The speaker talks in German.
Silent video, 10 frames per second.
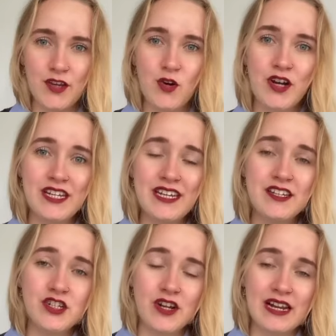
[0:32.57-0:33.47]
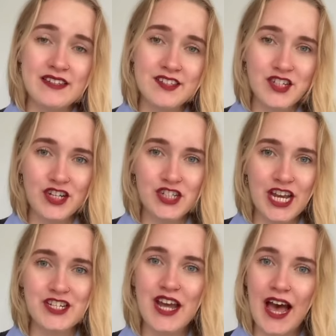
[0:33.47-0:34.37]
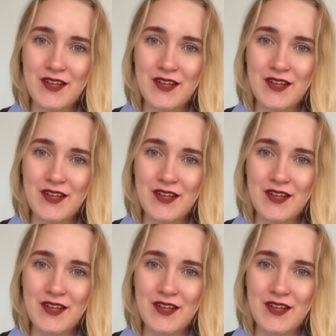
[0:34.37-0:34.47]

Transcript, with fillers: Wir koordinieren die journalistische Recherche